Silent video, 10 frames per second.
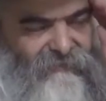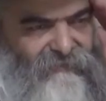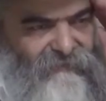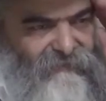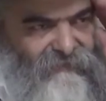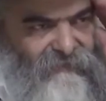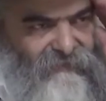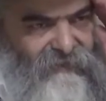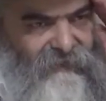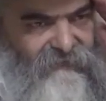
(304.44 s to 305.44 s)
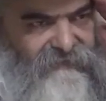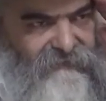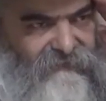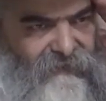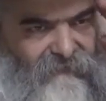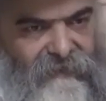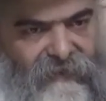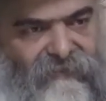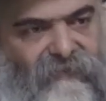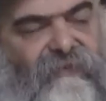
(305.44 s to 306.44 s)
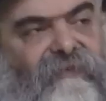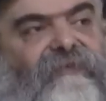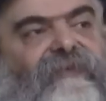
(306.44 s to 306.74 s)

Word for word: que il avait cette cavana de,